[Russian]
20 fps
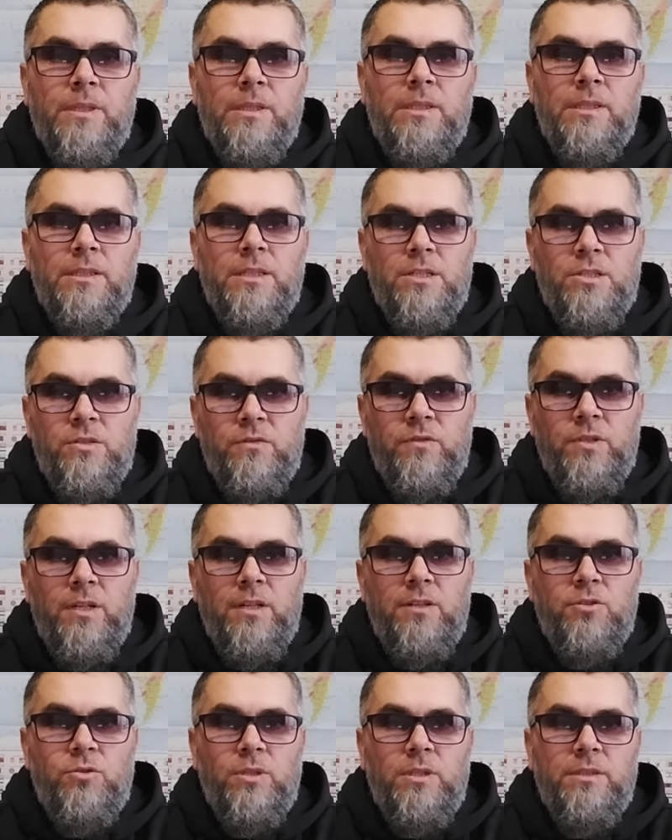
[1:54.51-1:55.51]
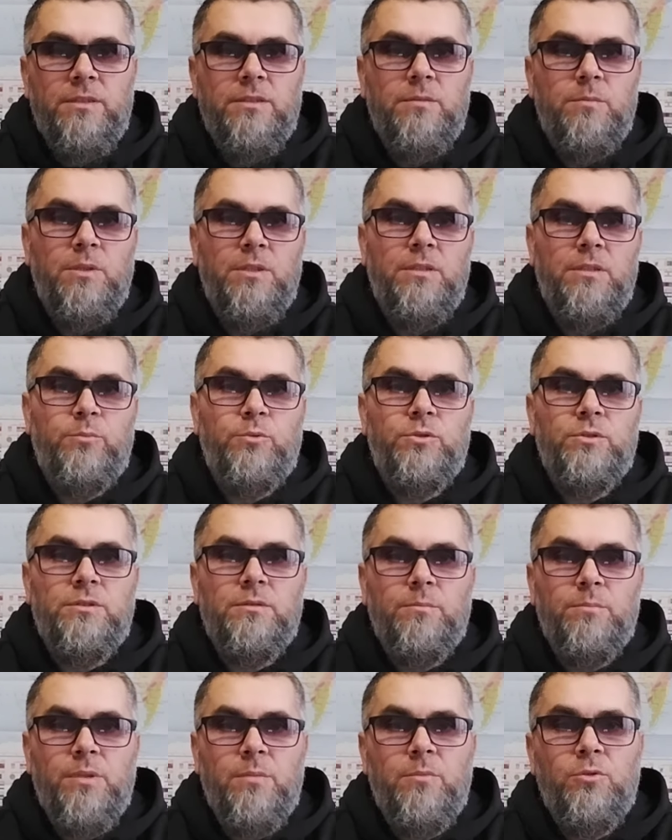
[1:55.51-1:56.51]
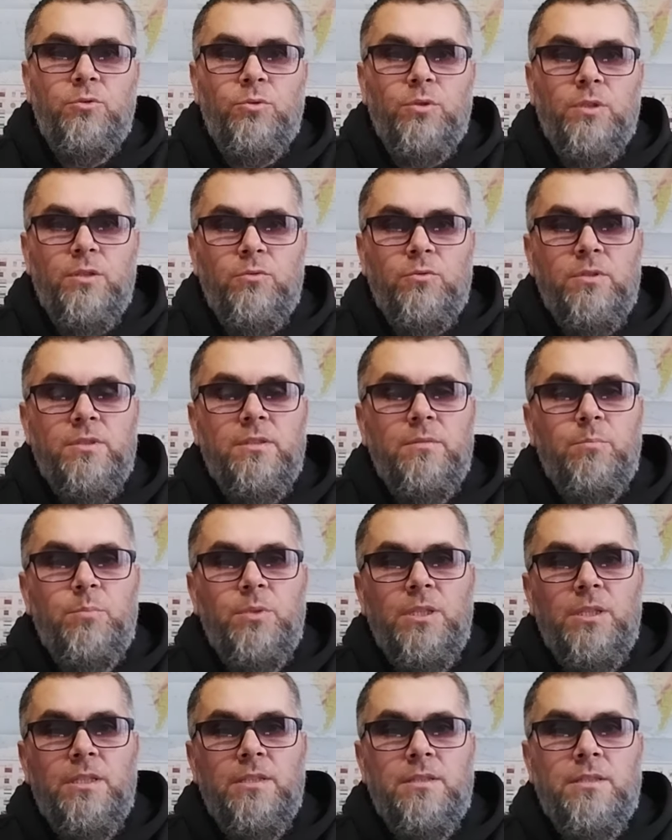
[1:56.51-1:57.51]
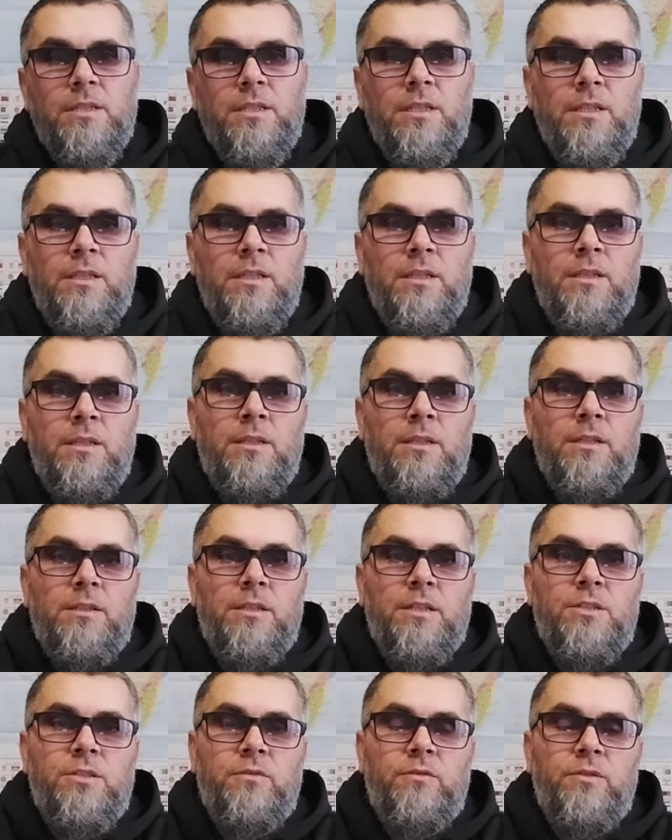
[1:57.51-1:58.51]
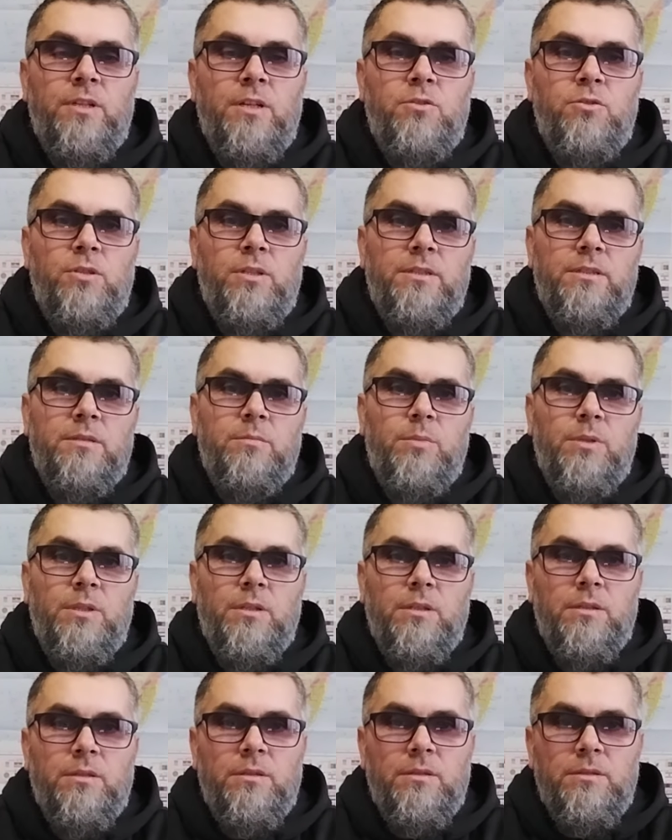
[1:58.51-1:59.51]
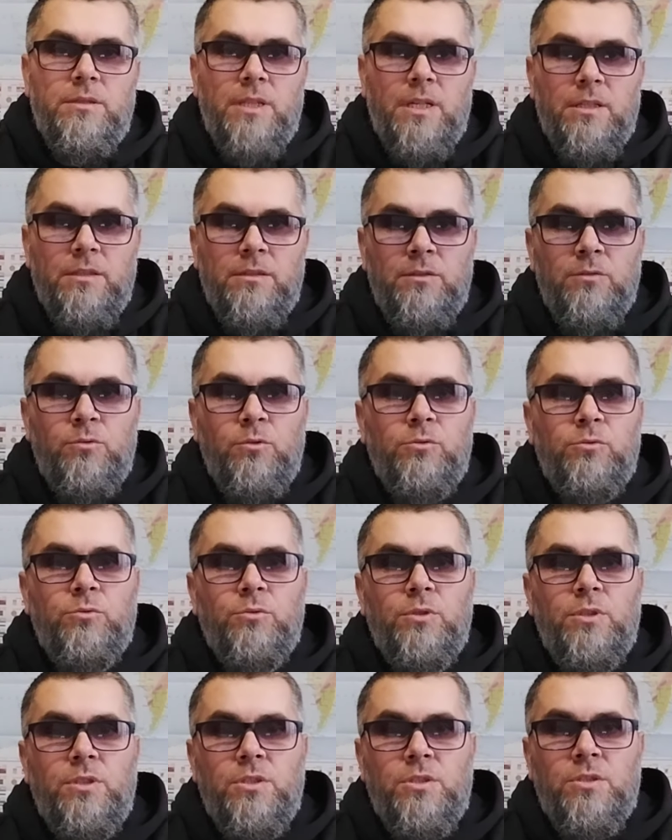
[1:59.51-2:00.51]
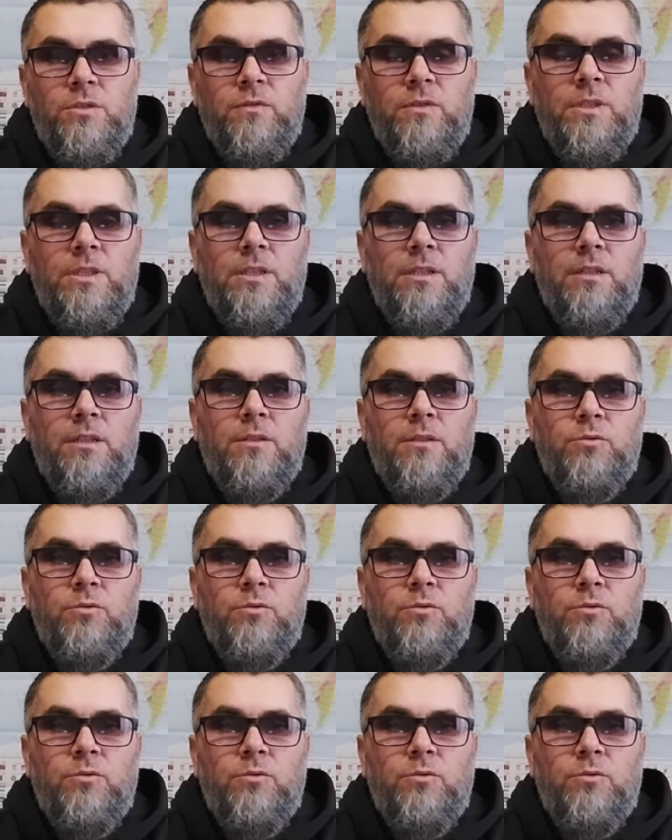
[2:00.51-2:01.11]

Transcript: Я также выращиваю для себя, допустим, помидоры, огурцы, перец – а также выращивали себя ягодные культуры, ежевика,